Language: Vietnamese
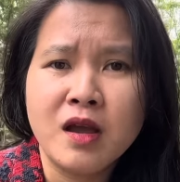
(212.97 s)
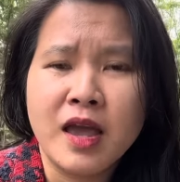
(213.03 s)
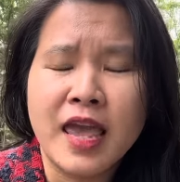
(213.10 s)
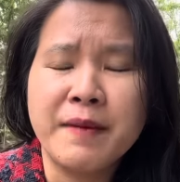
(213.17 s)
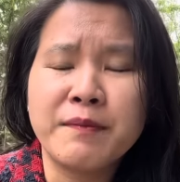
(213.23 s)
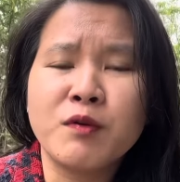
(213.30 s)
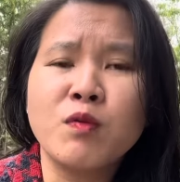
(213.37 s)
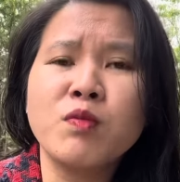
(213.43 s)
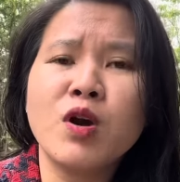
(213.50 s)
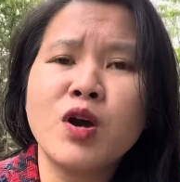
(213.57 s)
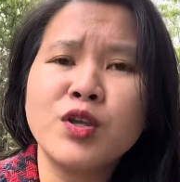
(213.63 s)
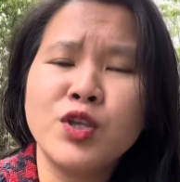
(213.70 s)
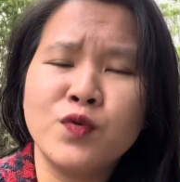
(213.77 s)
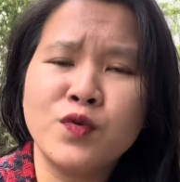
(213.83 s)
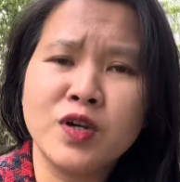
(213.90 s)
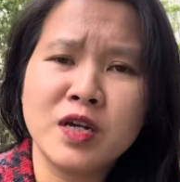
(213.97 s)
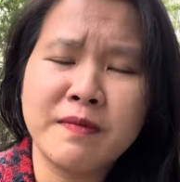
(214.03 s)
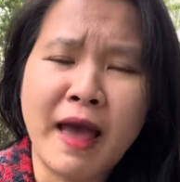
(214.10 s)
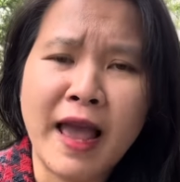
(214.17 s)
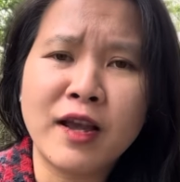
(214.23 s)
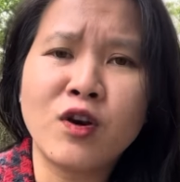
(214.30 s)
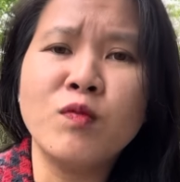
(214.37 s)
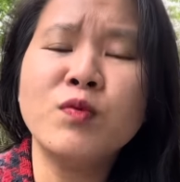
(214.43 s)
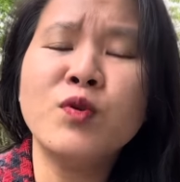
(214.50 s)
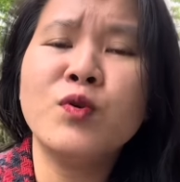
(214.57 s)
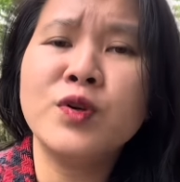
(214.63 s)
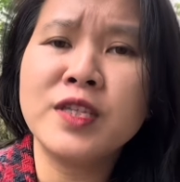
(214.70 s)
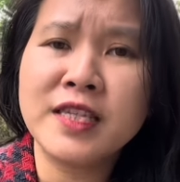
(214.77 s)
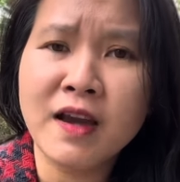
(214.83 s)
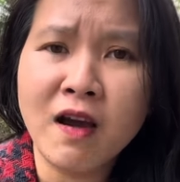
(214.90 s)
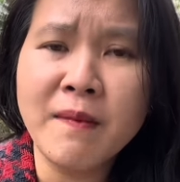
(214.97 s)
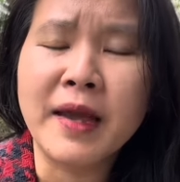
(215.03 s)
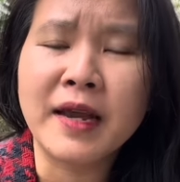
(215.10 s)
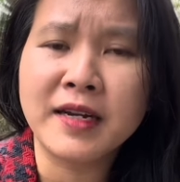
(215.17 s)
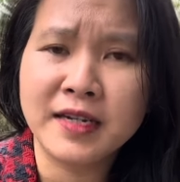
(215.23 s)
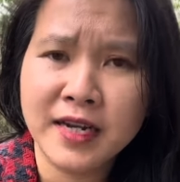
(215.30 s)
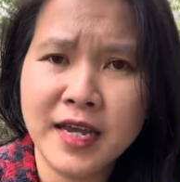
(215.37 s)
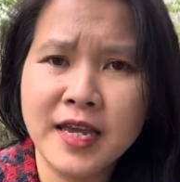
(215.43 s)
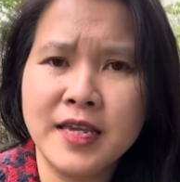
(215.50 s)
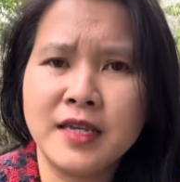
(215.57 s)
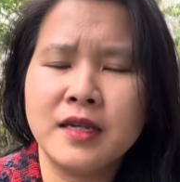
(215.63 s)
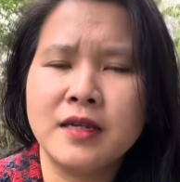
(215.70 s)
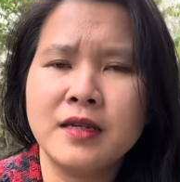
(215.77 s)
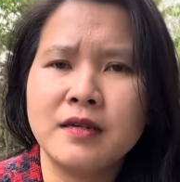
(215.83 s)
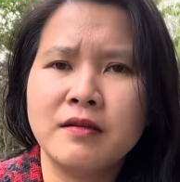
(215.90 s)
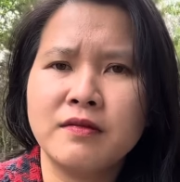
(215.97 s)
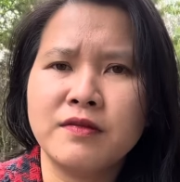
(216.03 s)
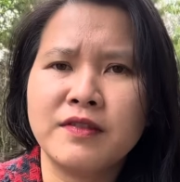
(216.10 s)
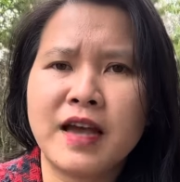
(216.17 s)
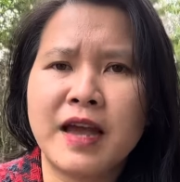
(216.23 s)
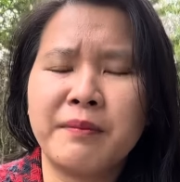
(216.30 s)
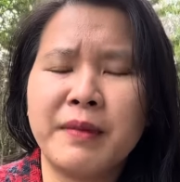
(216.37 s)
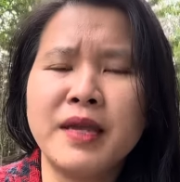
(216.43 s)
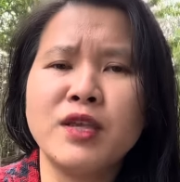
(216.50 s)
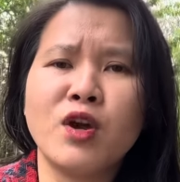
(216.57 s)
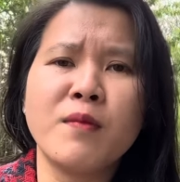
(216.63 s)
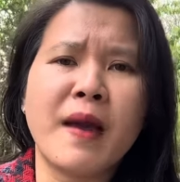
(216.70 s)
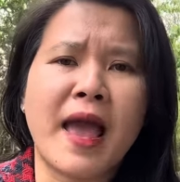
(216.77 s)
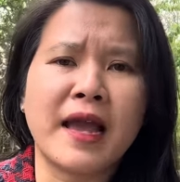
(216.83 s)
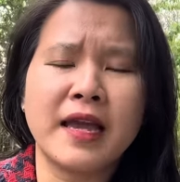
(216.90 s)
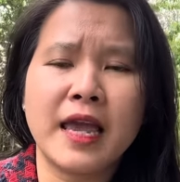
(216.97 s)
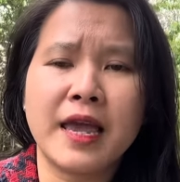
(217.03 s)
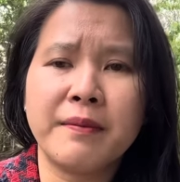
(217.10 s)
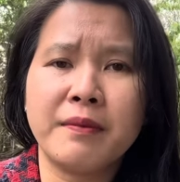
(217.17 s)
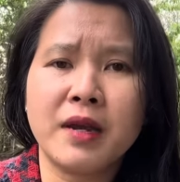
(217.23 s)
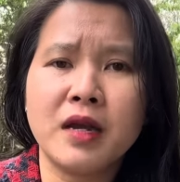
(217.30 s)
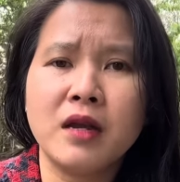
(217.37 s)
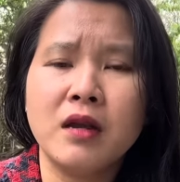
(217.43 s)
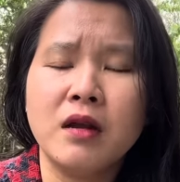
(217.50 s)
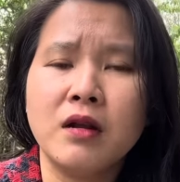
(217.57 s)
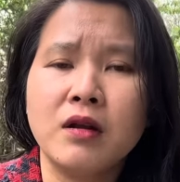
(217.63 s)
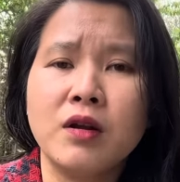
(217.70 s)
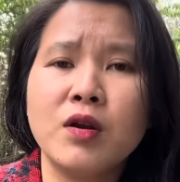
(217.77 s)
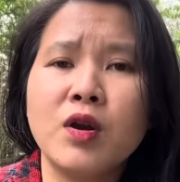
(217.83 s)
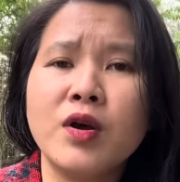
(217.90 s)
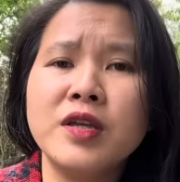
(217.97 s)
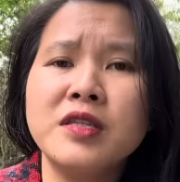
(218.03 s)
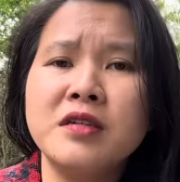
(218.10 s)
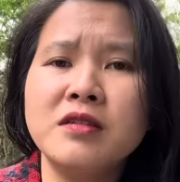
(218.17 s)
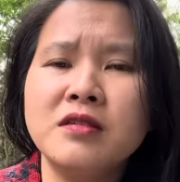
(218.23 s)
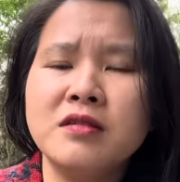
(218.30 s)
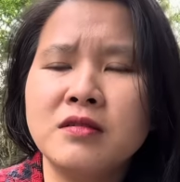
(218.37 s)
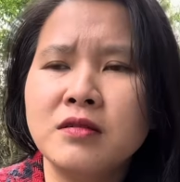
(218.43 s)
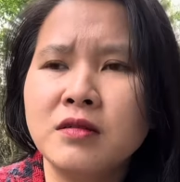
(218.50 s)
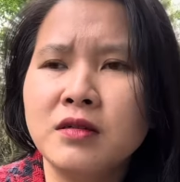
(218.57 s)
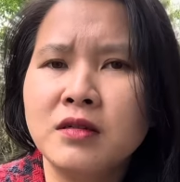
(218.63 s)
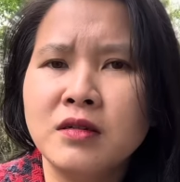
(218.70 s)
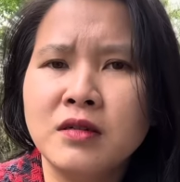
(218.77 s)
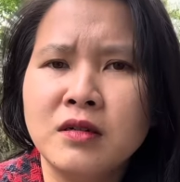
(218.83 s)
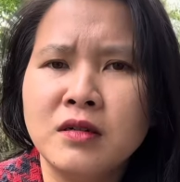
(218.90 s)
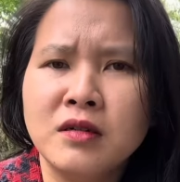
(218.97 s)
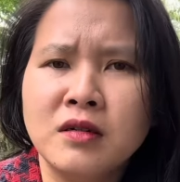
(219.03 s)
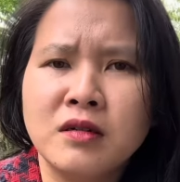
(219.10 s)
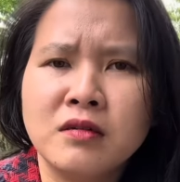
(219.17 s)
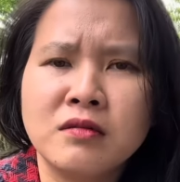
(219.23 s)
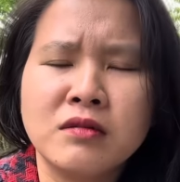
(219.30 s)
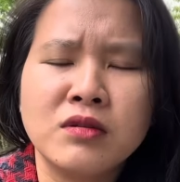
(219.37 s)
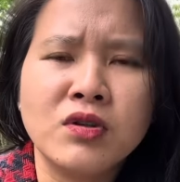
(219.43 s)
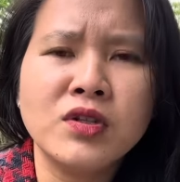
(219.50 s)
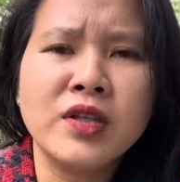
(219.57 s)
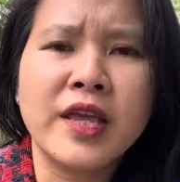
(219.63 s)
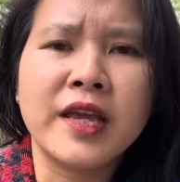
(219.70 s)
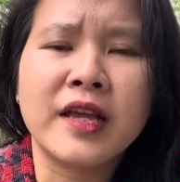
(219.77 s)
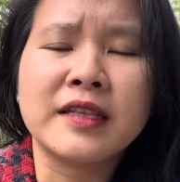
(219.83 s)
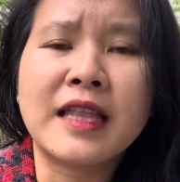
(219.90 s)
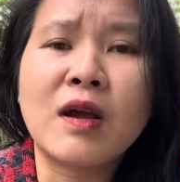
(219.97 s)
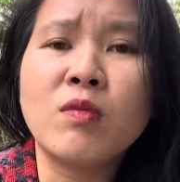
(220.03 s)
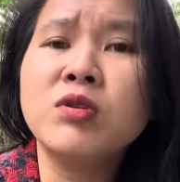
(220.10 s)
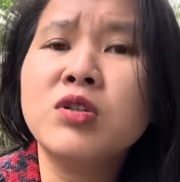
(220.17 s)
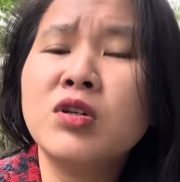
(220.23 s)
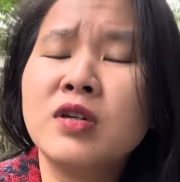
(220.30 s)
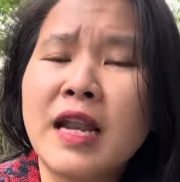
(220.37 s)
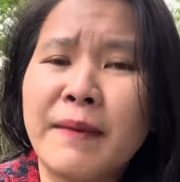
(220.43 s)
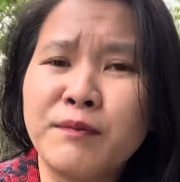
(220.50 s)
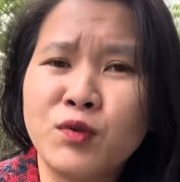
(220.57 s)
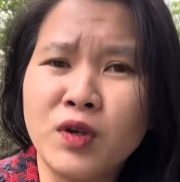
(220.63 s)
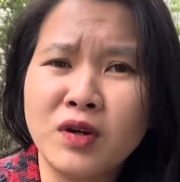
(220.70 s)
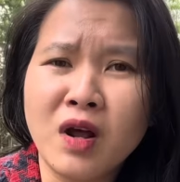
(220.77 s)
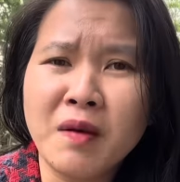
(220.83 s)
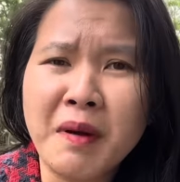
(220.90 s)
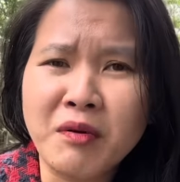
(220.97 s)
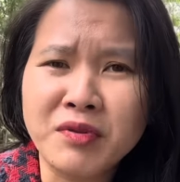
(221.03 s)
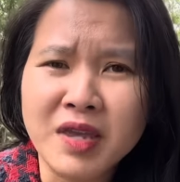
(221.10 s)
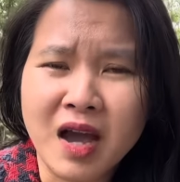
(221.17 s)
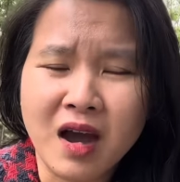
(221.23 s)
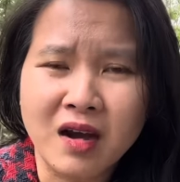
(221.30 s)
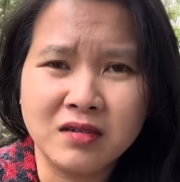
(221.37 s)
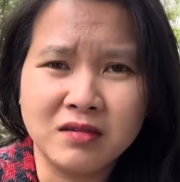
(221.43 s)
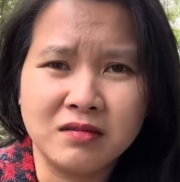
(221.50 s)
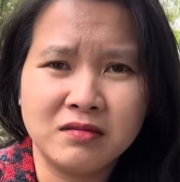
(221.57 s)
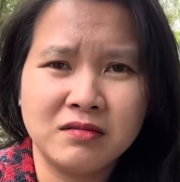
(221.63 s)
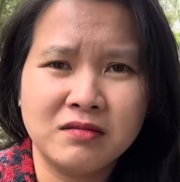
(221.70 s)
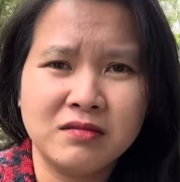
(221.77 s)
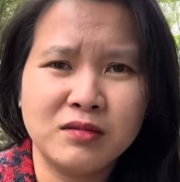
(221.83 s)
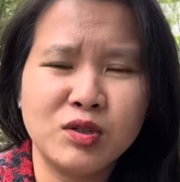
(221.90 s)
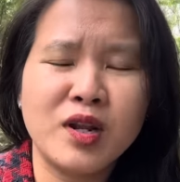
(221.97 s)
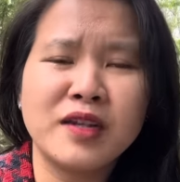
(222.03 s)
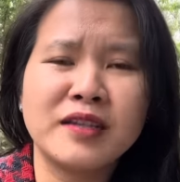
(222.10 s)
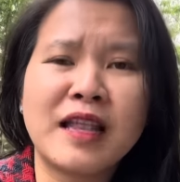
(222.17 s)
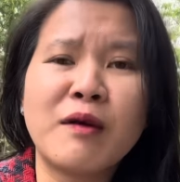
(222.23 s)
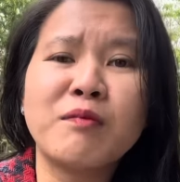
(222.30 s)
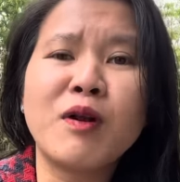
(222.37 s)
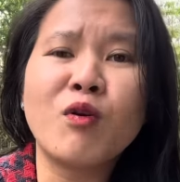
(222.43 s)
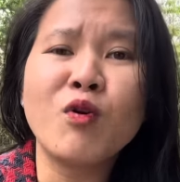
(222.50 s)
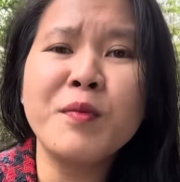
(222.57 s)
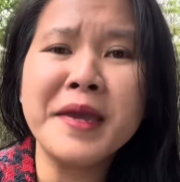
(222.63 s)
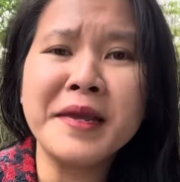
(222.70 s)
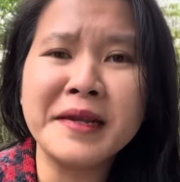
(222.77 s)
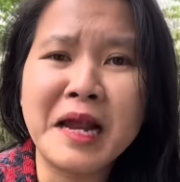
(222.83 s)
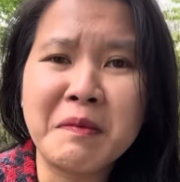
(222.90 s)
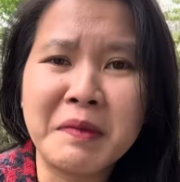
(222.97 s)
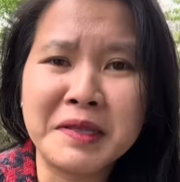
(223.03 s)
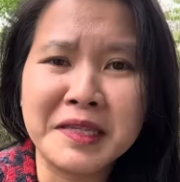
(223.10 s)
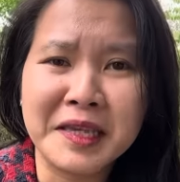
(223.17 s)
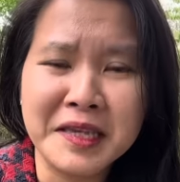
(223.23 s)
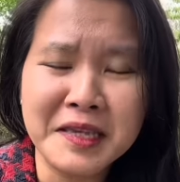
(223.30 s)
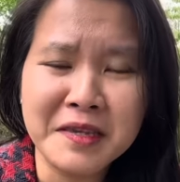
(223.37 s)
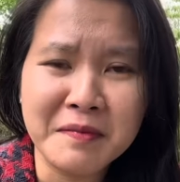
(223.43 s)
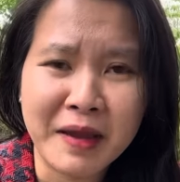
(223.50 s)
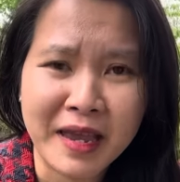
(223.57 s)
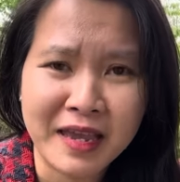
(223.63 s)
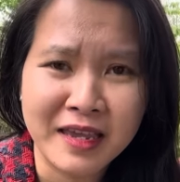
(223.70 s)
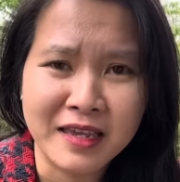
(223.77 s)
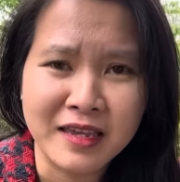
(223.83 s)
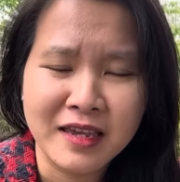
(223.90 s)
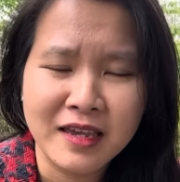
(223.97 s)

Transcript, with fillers: em cũng có nhiều người bạn cũng nuôi chó bẹt rê và mấy nhỏ bạn em á nó nói chứ nói thiệt là tao cũng chưa làm chuyện đó bao giờ cho nên tao cũng đâu có biết đâu mà chỉ cho mày